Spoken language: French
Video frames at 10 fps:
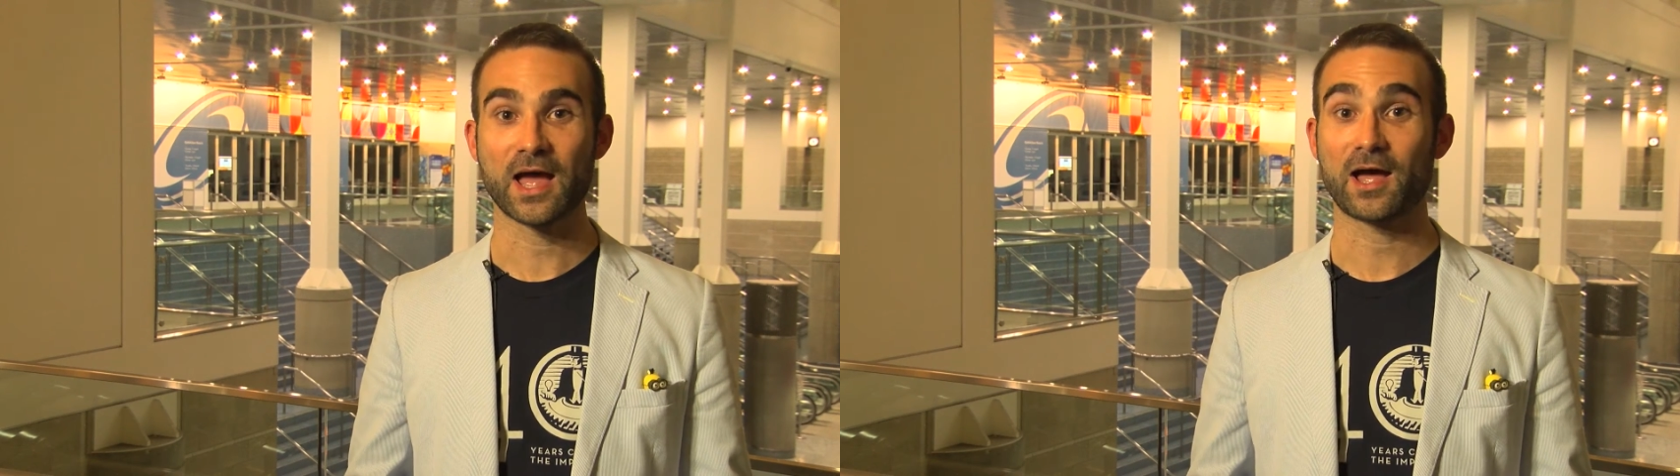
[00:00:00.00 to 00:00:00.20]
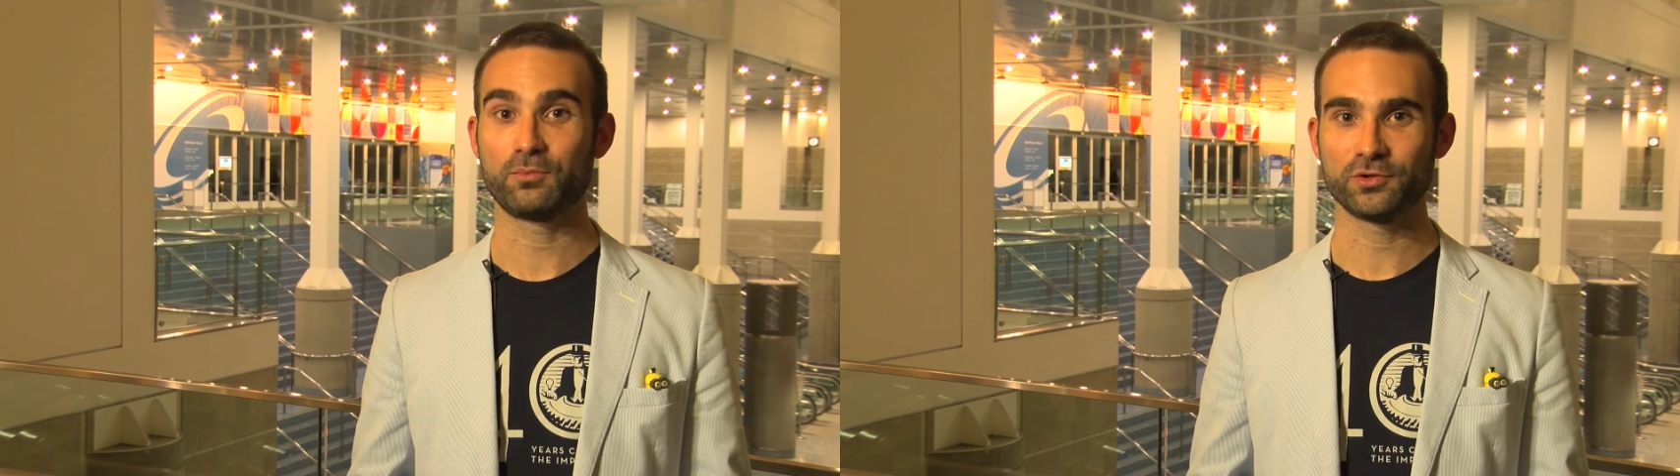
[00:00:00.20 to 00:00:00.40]

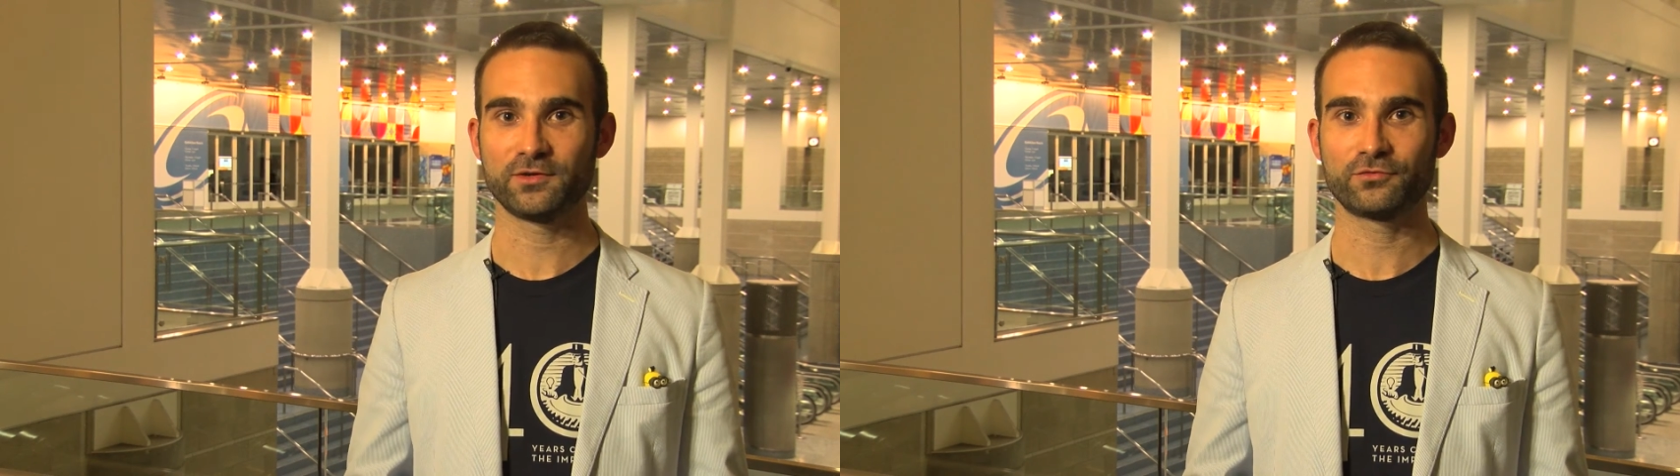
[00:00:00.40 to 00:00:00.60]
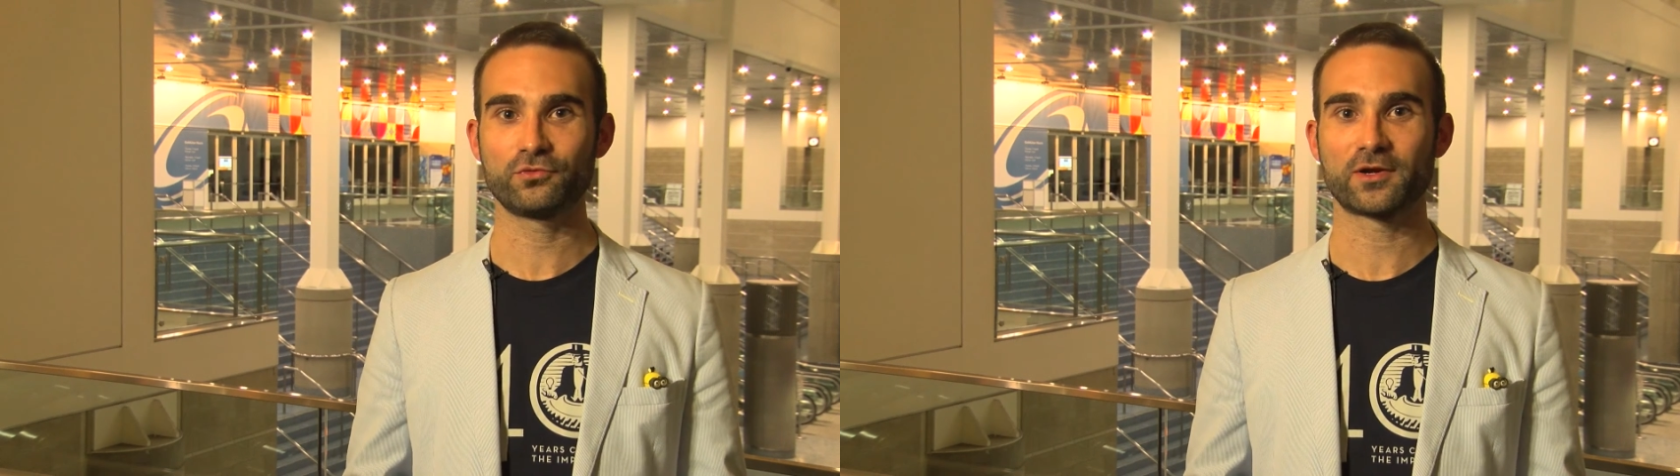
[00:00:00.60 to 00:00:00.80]

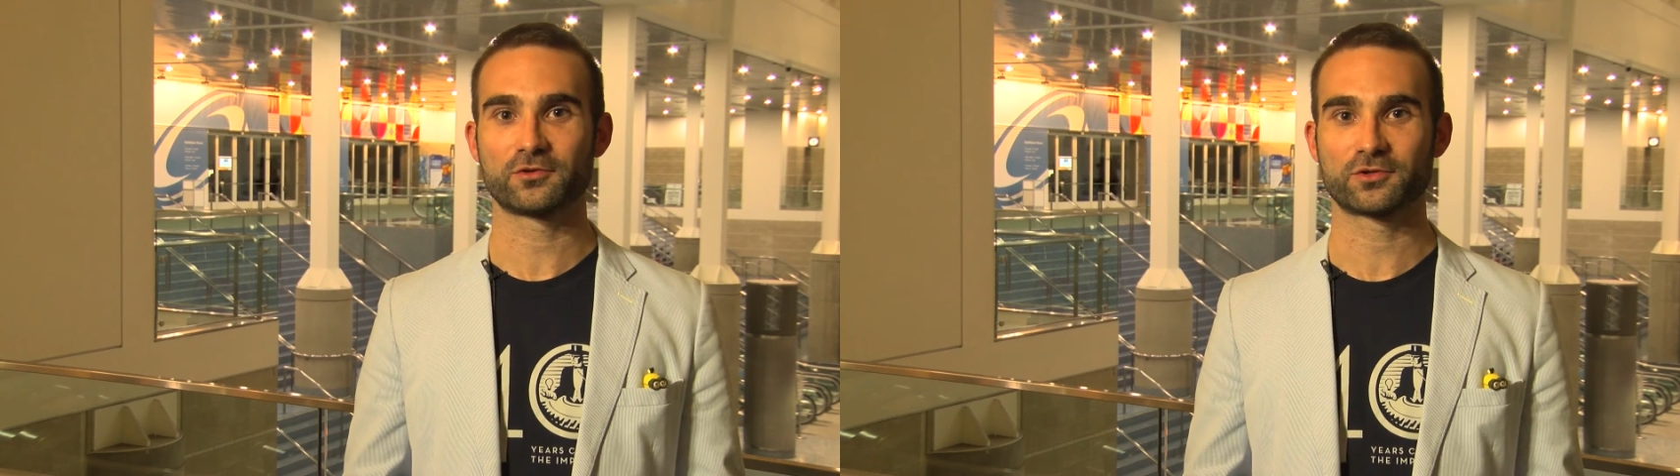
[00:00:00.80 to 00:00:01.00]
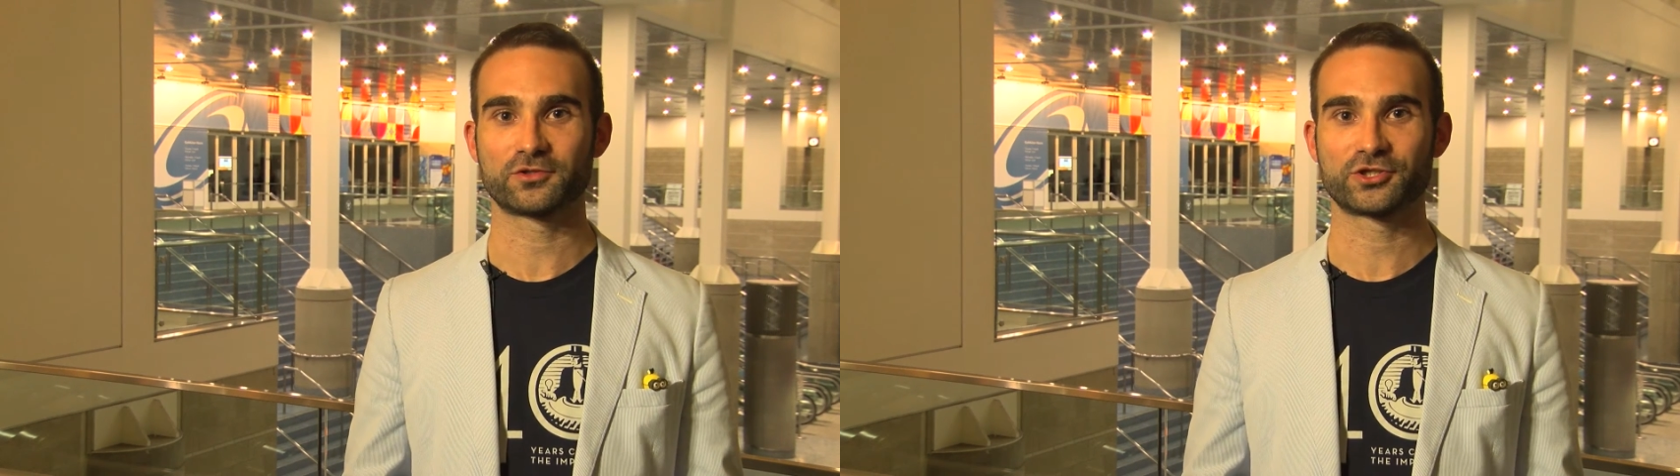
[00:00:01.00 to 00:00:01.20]
abonnez-vous à
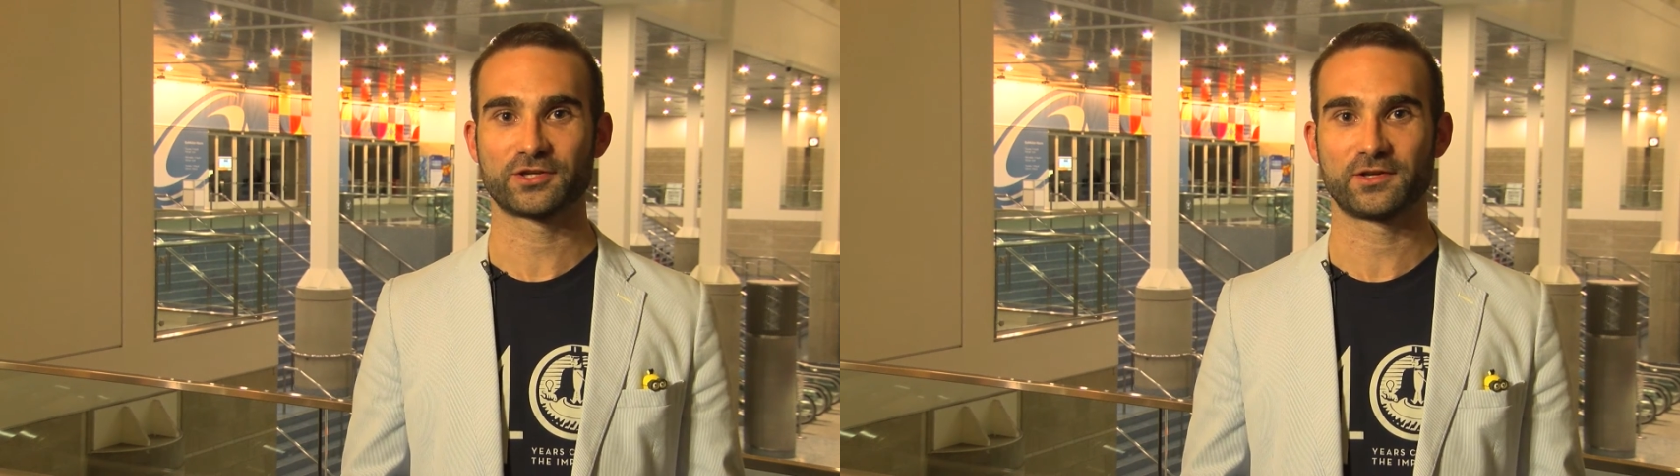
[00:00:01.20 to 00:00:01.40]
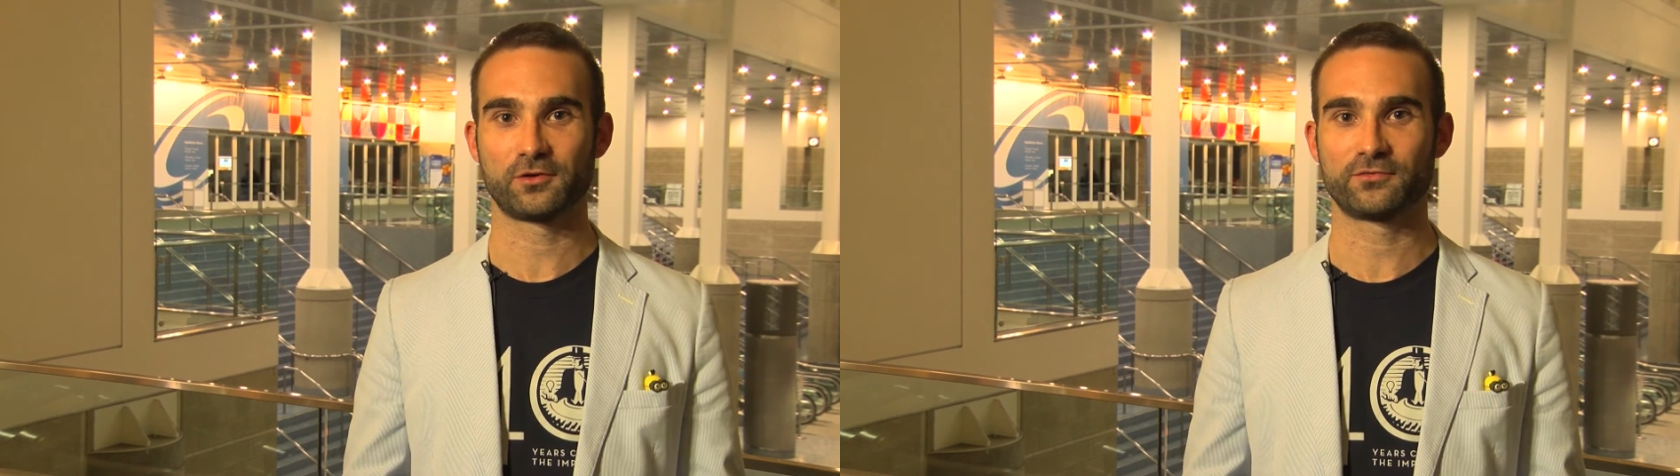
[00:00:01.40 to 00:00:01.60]
notre
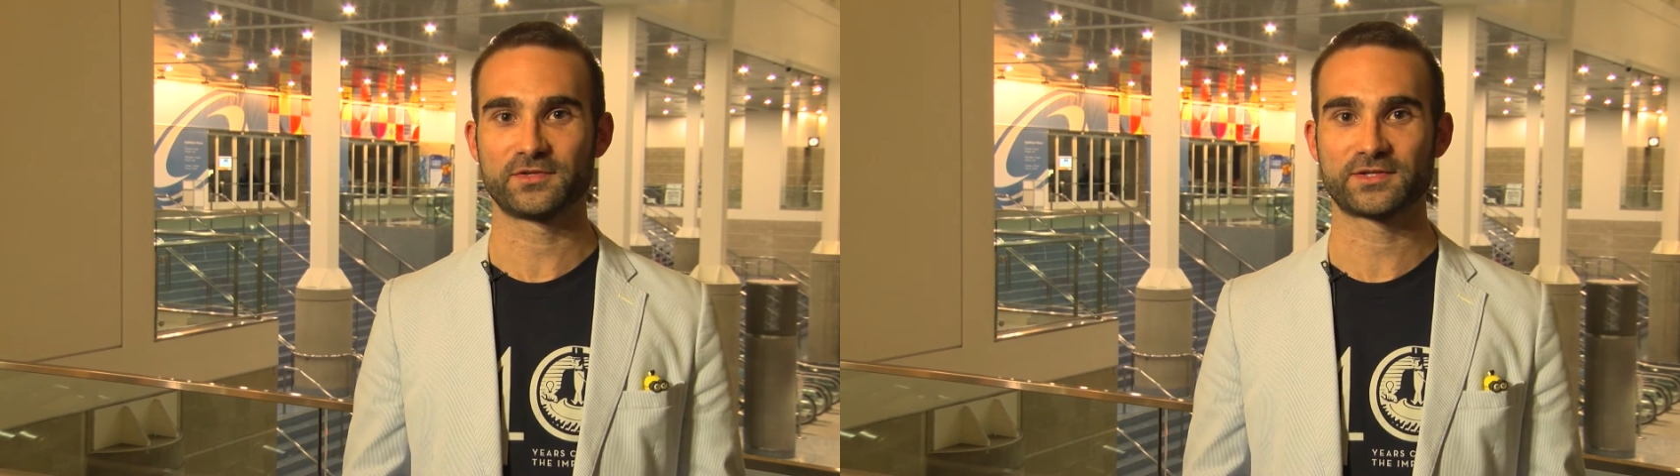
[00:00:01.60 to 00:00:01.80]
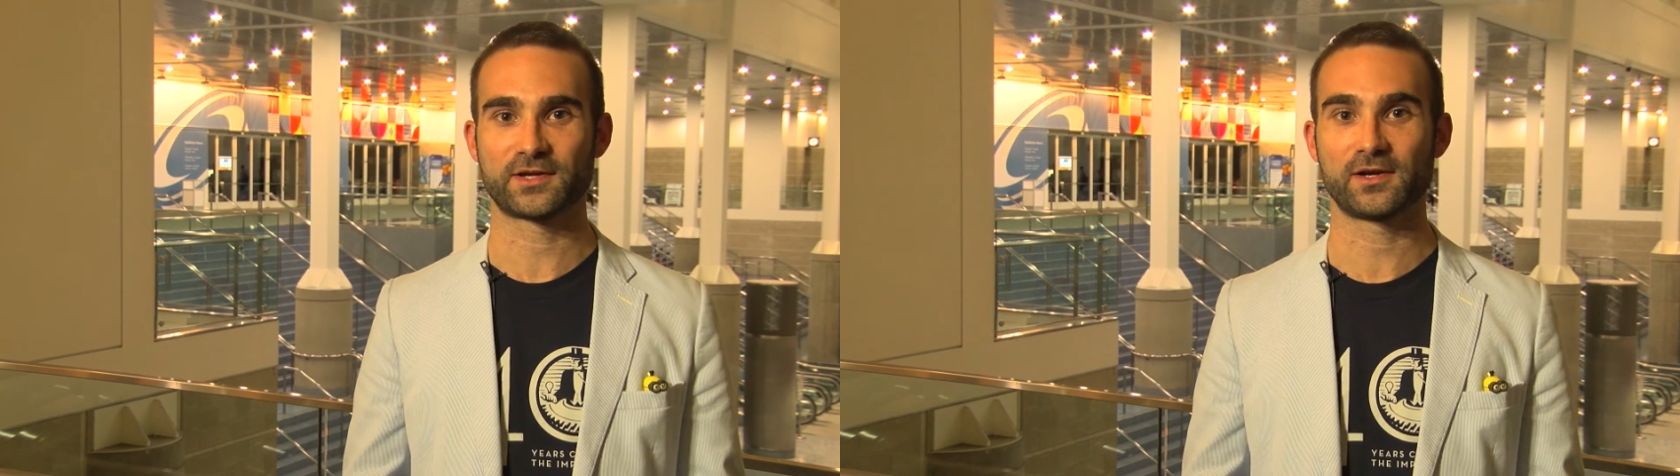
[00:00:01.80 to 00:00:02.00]
channel
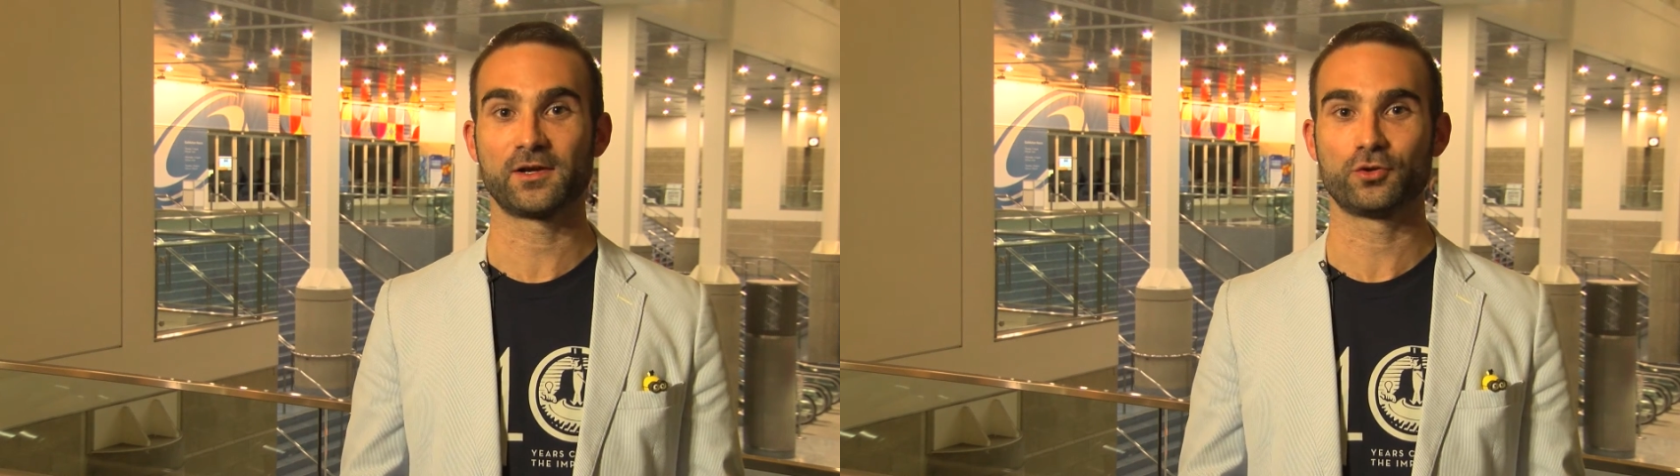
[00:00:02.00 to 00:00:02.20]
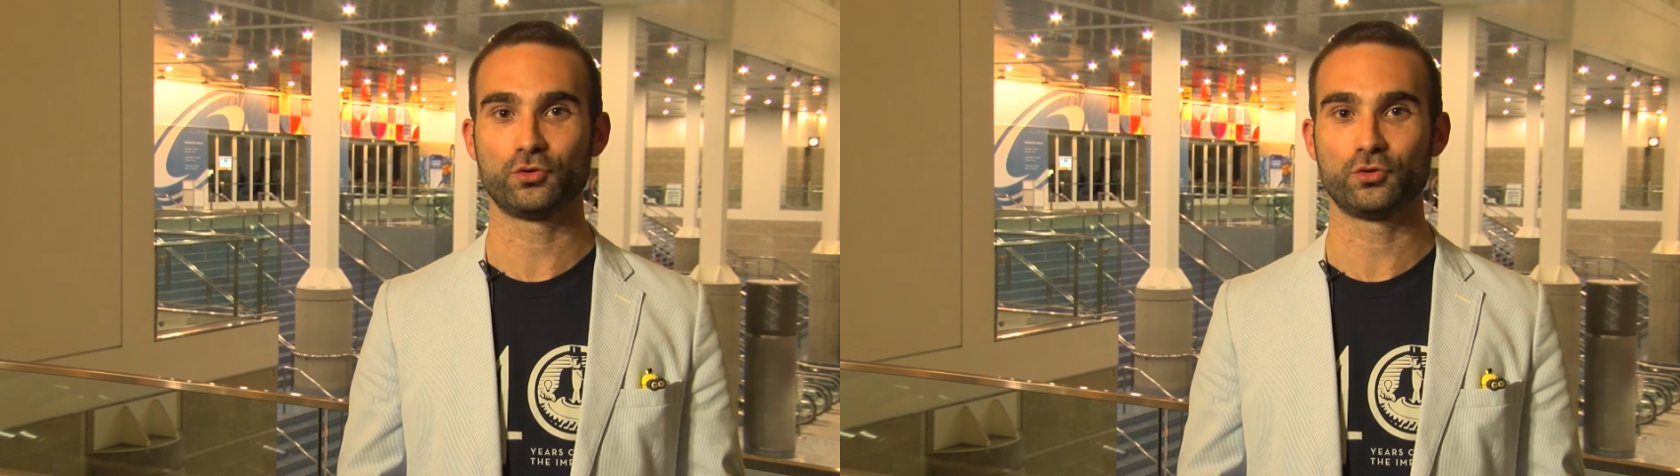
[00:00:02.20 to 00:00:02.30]
officiel